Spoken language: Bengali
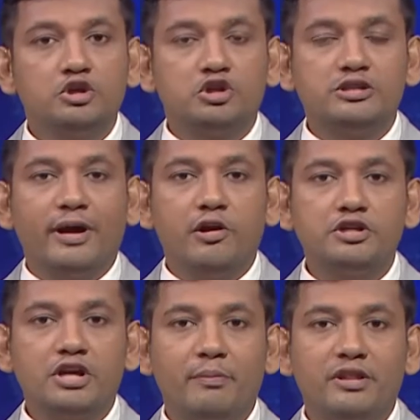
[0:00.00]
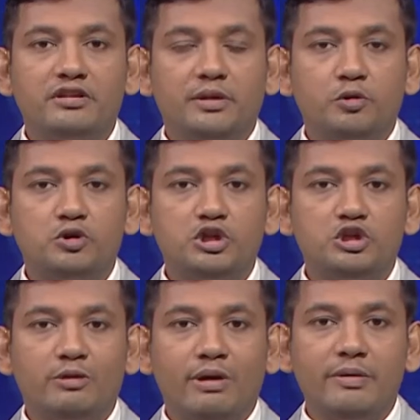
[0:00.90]
সচিবালয়ে সাংবাদিকদের
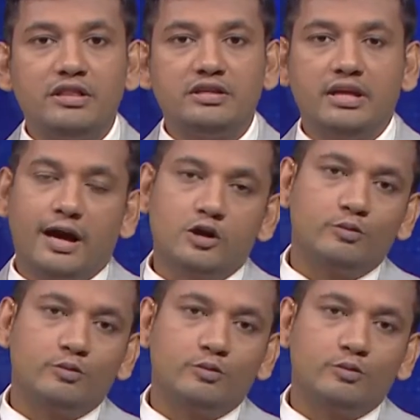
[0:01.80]
প্রশ্নের জবাবে তিনি আরও